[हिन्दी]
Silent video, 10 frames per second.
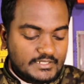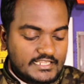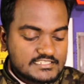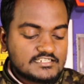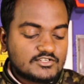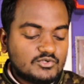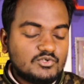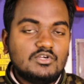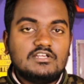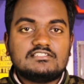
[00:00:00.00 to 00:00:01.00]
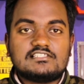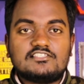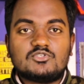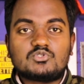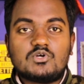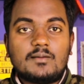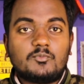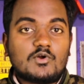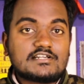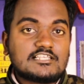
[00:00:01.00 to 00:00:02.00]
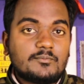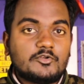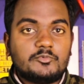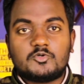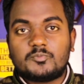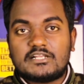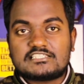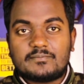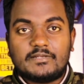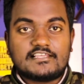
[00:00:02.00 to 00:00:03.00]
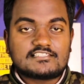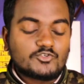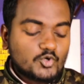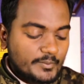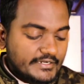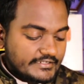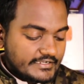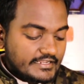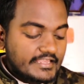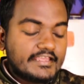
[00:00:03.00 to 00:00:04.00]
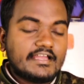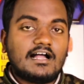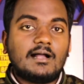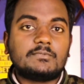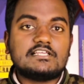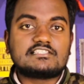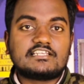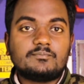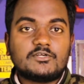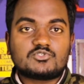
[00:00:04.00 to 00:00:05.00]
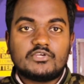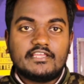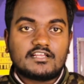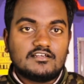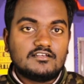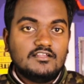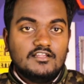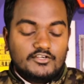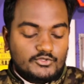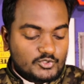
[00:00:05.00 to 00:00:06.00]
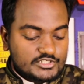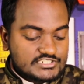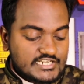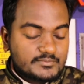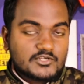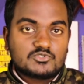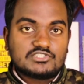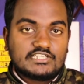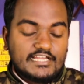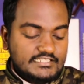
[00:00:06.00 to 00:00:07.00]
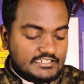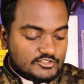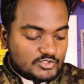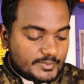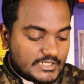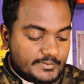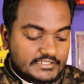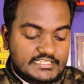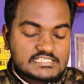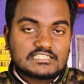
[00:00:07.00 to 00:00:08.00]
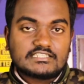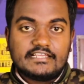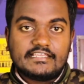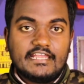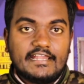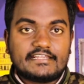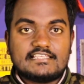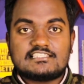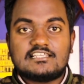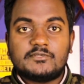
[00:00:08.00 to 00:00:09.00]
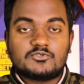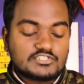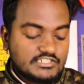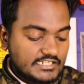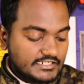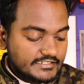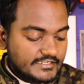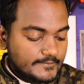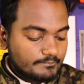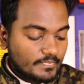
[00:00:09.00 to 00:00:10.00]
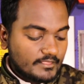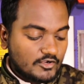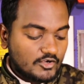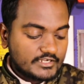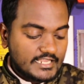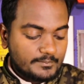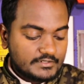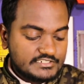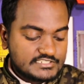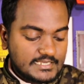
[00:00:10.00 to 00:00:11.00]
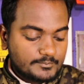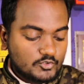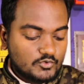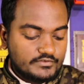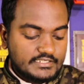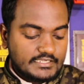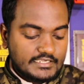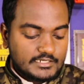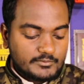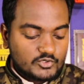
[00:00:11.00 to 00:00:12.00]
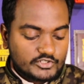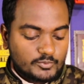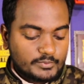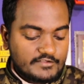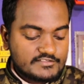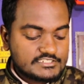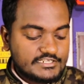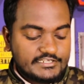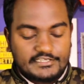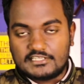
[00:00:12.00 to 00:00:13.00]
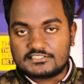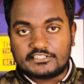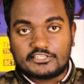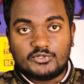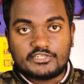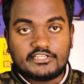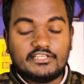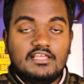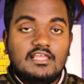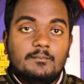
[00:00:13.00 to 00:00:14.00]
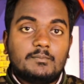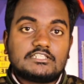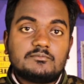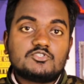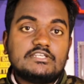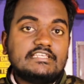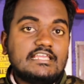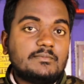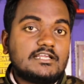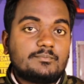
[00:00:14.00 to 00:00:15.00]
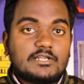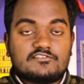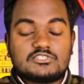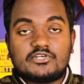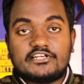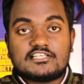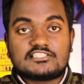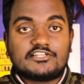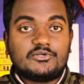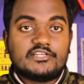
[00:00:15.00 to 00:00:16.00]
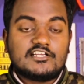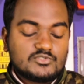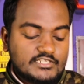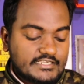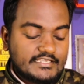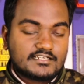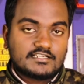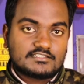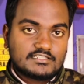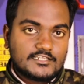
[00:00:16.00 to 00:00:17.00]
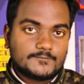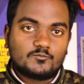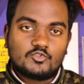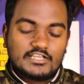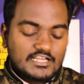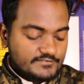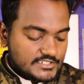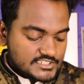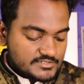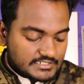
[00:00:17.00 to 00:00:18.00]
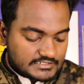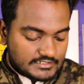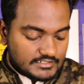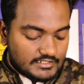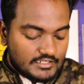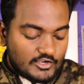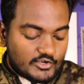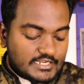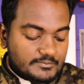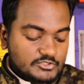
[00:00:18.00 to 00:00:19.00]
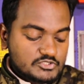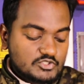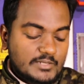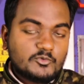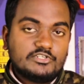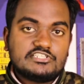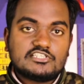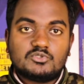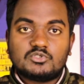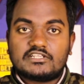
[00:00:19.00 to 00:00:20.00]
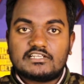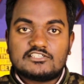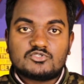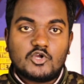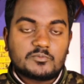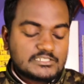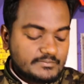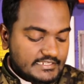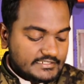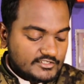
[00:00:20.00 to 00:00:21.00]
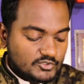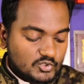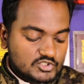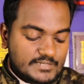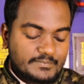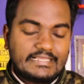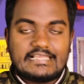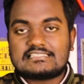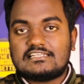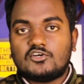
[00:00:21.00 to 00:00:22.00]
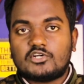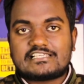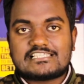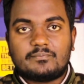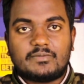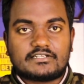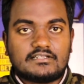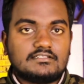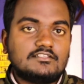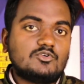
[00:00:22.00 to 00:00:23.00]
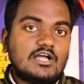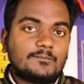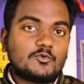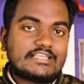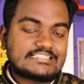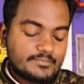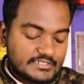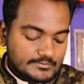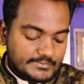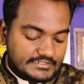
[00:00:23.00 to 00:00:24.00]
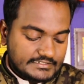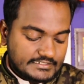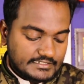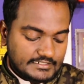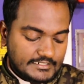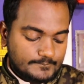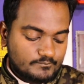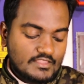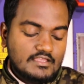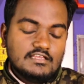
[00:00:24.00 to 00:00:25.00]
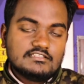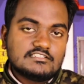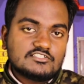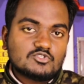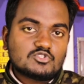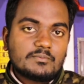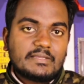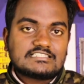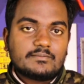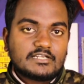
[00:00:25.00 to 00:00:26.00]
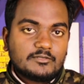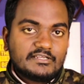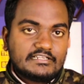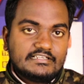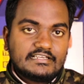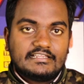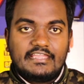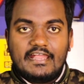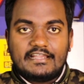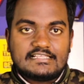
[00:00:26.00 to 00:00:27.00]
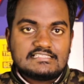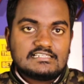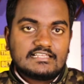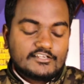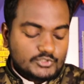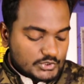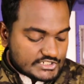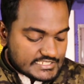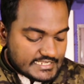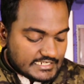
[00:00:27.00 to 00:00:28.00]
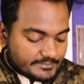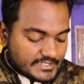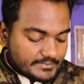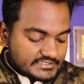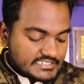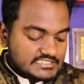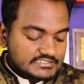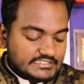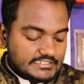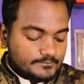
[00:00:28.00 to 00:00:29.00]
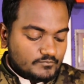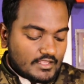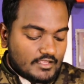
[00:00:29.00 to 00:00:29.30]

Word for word: एप्लीकेशन को जैसे दोस्तों आप व्हाट्सअप रिमूव प्लस एप्लीकेशन को ओपन करेंगे आपके स्क्रीन पर जो है एक नोटिस टाइप का कुछ दिखाई देगा तो आप यहाँ पर देख सकते हैं कि अटेंशन में कुछ लिखा गया है और यहाँ पर नीचे आपको वी केयर अबाउट योर प्राइवेसी एंड डेटा सिक्योरिटी मतलब जो है ये हमारे प्राइवेसी और डेटा सिक्योरिटी का जो है केयर करते हैं तो ये काफ़ी अच्छी बात है और यहाँ पर दोस्तों आपको नीचे दो तरह के जो है ऑप्शन मिलेंगे क्लोज एप्लीकेशन और एक्सेप्ट बटन तो आपको एक्सेप्ट बटन पर क्लिक करना है जैसे दोस्तों आप एक्सेप्ट बटन पर क्लिक करेंगे अटेंशन का एक नोटिस आएगा आप यहाँ पर देख सकते हैं